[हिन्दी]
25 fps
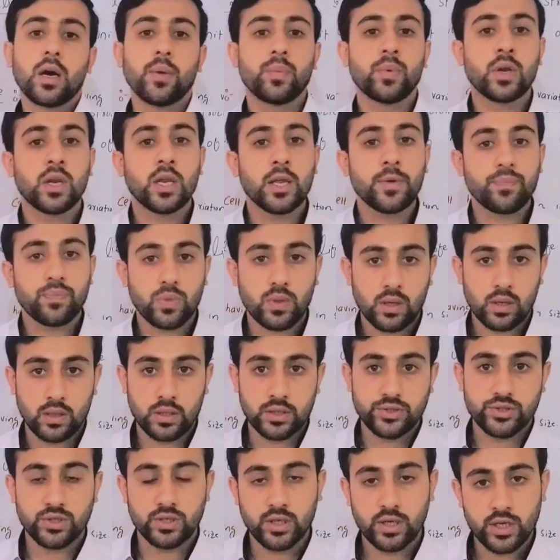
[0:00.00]
अपनी
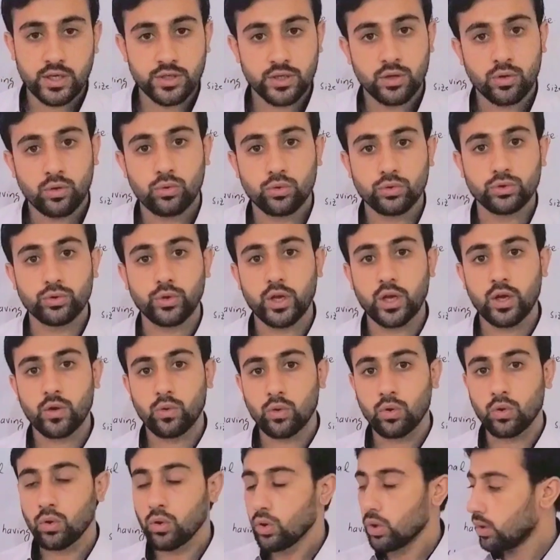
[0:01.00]
जनरेशन को जो है
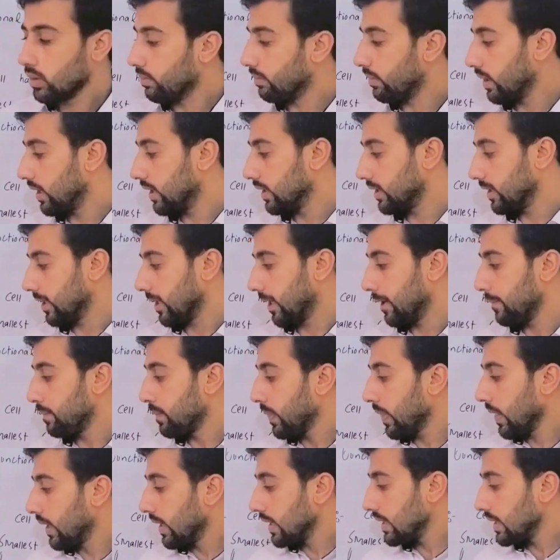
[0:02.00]
वो बढ़ाते हैं